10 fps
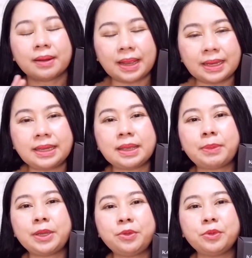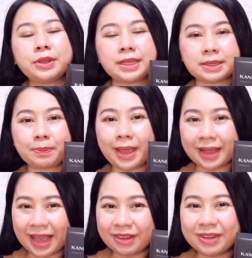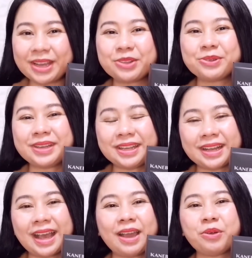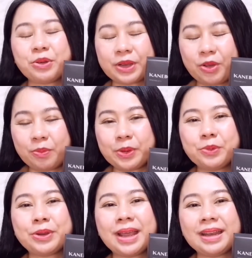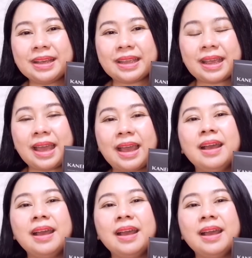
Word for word: ใครที่ยังไม่ได้ดูเดี๋ยวเก๋จะแปะการ์ดไว้ให้ตรงนี้นะคะกดเข้าไปดูได้เลยค่ะ